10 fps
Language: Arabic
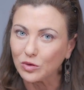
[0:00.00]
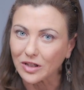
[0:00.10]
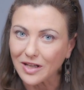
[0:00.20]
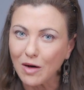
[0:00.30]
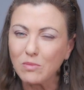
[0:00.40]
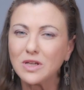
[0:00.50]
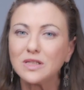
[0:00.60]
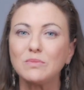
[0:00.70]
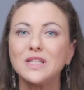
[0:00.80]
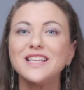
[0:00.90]

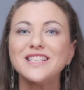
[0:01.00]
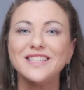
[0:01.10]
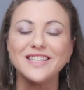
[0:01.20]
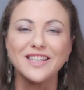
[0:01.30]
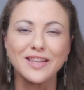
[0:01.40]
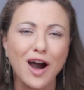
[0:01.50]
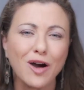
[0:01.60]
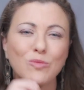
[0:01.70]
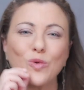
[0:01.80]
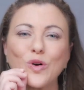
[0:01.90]
وتتحمص بتدي
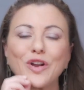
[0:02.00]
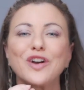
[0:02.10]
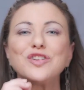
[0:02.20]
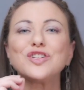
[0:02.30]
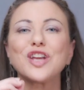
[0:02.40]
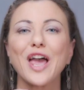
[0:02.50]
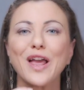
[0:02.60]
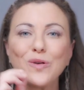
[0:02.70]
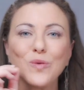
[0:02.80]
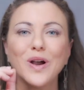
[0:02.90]
طعم وكرانش
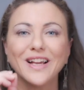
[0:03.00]
حلو